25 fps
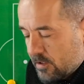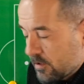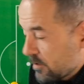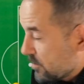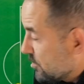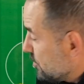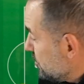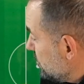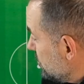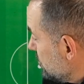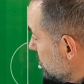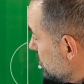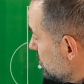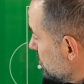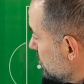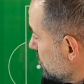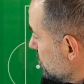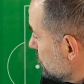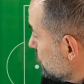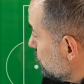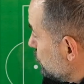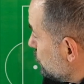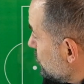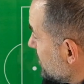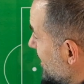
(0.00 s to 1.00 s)
E,
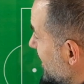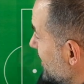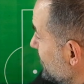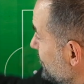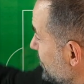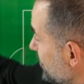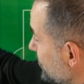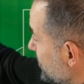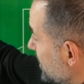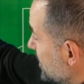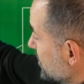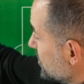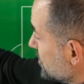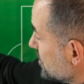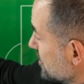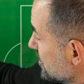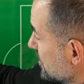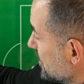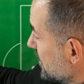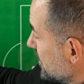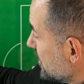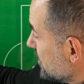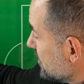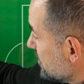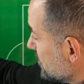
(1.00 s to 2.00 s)
güzel bir
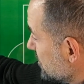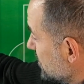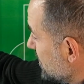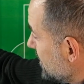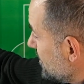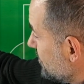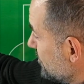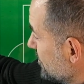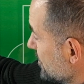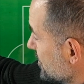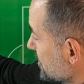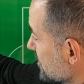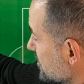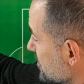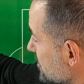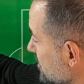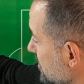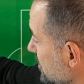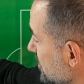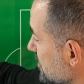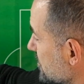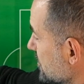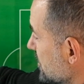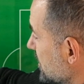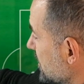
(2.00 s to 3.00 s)
beşli diyebiliriz.
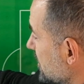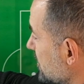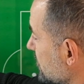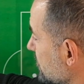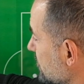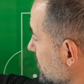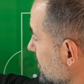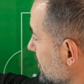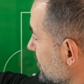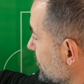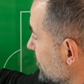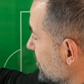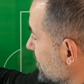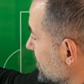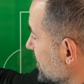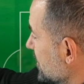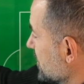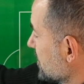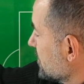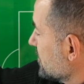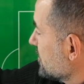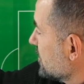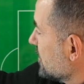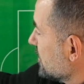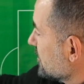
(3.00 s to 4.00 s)
Hatta Lamin
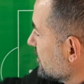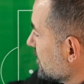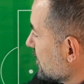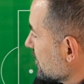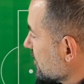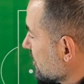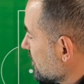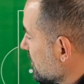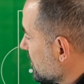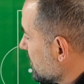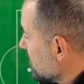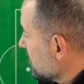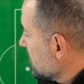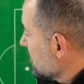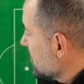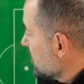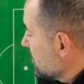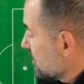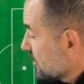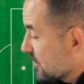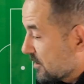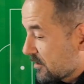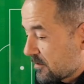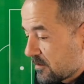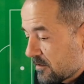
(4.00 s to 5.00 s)
Diak'ın da ataklara
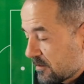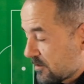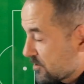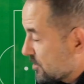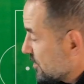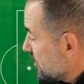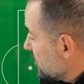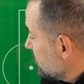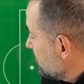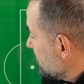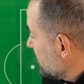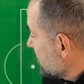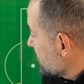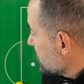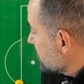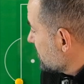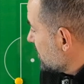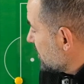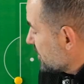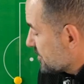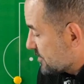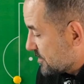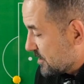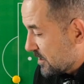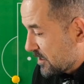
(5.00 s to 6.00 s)
katılacağını
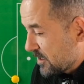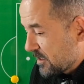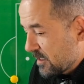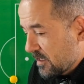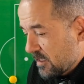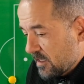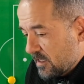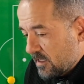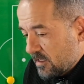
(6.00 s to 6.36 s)
varsayarsak.